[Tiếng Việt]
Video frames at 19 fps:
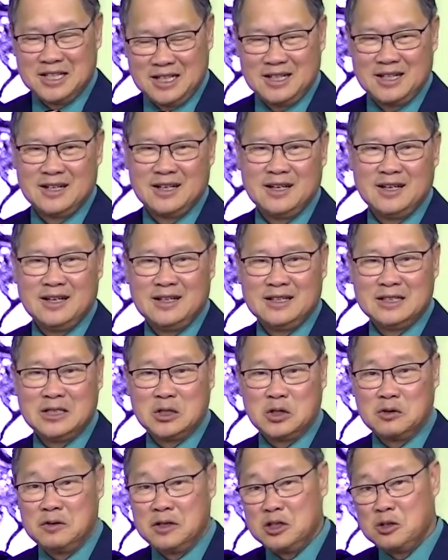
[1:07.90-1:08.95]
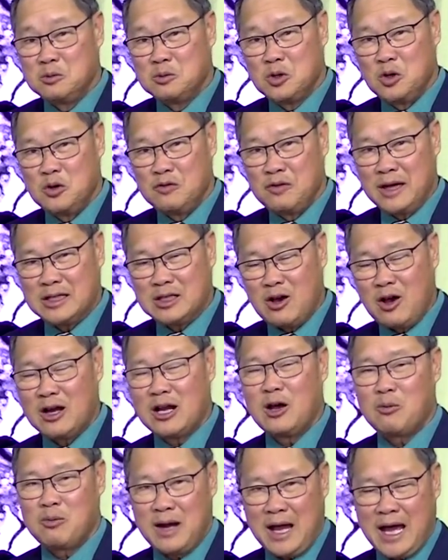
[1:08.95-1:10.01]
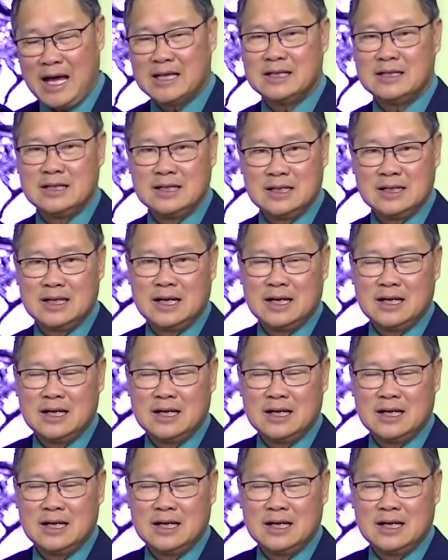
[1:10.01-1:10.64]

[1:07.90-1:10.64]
trình thì quý vị chúng tôi phải chọn lọc lại cho nên